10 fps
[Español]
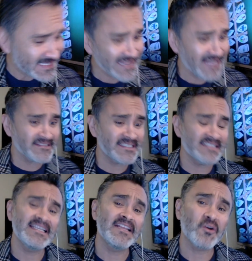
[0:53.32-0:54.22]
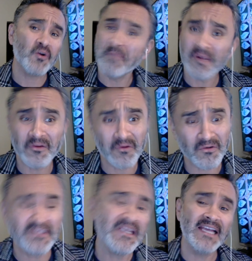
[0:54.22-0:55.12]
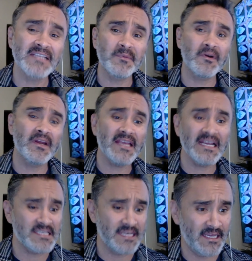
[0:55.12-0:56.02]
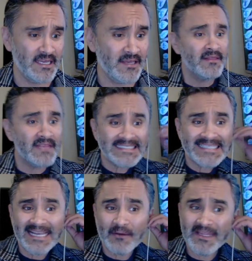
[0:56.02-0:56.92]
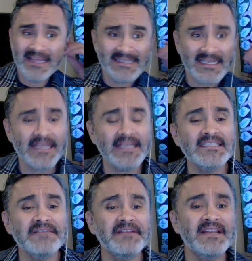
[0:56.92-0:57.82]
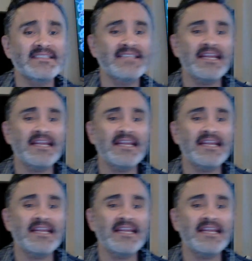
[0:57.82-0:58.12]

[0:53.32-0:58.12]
estabas haciendo? Comprando cosillas por allá, chiquillo. Dice, la unidad de inteligencia financiera